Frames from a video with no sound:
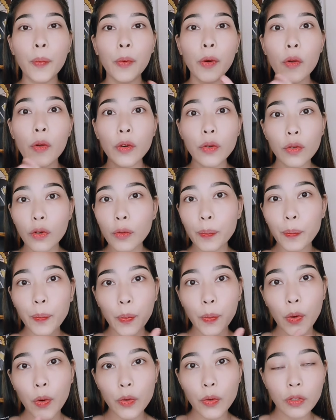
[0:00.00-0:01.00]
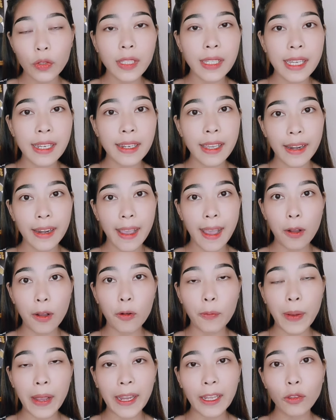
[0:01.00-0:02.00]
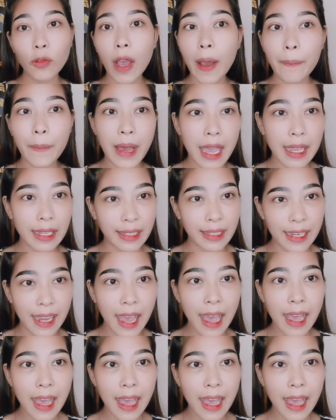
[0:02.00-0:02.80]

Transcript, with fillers: produk-produk skincare yang aku pakai tuh apa aja